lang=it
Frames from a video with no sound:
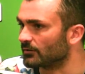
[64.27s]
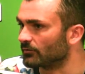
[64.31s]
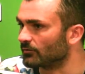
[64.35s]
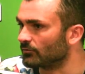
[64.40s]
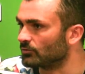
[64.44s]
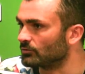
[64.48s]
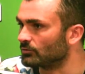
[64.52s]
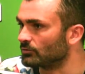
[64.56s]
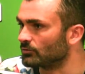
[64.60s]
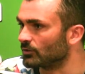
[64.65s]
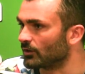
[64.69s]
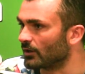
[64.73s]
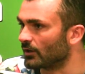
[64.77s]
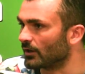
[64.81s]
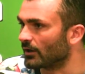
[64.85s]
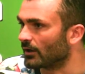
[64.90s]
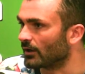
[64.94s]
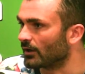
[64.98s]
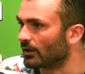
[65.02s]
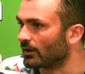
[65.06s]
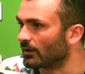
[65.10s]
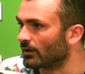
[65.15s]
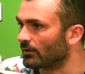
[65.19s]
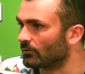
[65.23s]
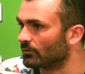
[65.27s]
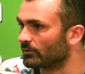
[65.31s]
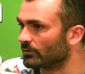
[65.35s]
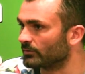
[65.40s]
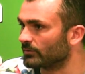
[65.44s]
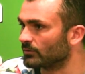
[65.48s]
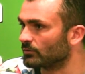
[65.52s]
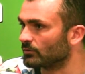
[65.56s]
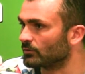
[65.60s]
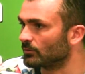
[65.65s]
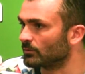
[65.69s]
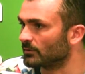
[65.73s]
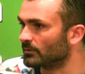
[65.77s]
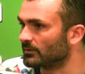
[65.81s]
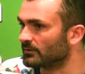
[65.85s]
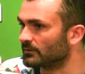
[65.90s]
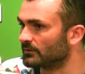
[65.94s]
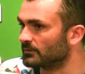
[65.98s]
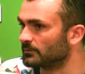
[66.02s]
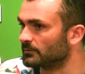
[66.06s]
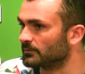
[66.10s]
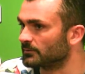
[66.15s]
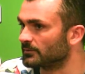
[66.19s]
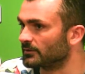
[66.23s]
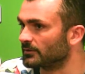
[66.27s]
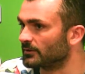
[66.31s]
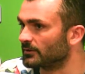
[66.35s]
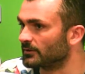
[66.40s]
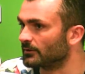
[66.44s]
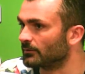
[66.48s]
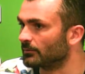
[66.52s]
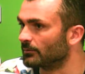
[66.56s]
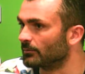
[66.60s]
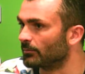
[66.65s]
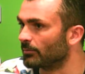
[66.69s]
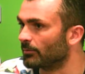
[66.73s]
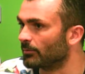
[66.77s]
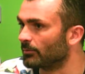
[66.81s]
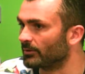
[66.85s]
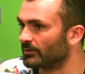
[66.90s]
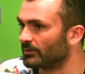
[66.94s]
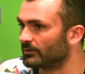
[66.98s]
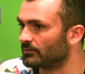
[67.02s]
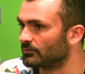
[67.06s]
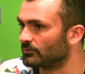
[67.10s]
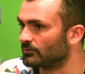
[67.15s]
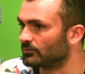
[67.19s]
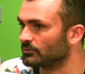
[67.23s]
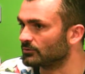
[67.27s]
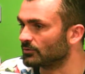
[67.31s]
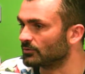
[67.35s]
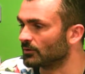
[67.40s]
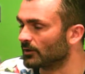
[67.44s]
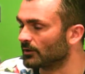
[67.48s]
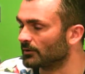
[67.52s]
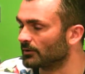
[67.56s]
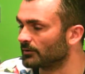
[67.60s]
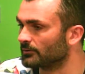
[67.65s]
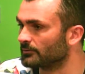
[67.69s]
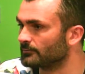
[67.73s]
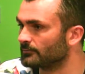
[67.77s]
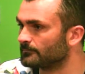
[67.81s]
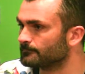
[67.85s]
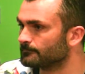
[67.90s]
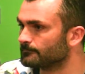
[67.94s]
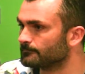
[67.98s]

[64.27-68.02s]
ha voluto che in queste due partite mi partivo titolare.